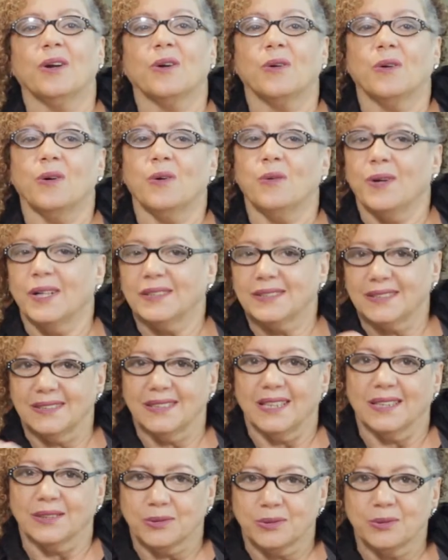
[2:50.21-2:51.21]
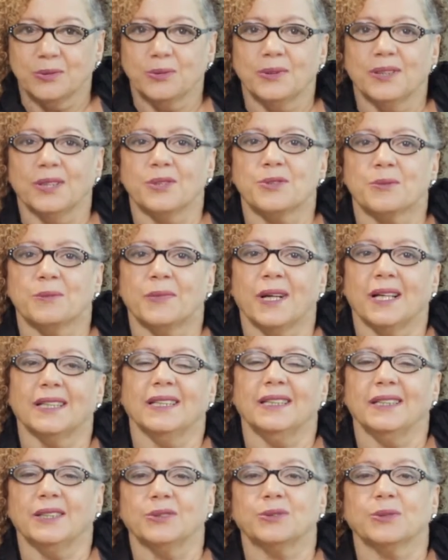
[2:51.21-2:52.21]
com a assinatura de uma
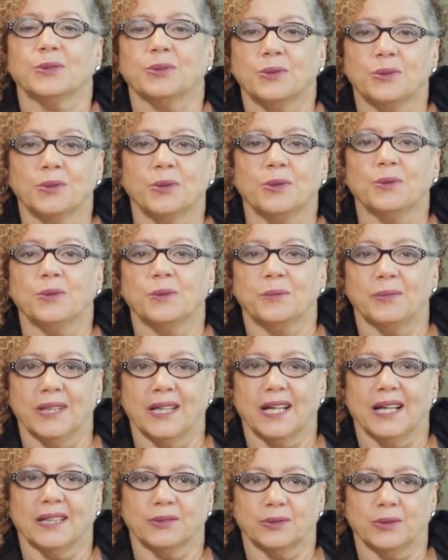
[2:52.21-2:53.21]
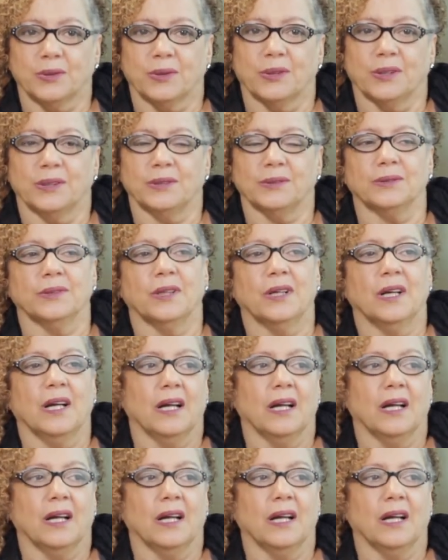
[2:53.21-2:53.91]
lei que tornou obrigatório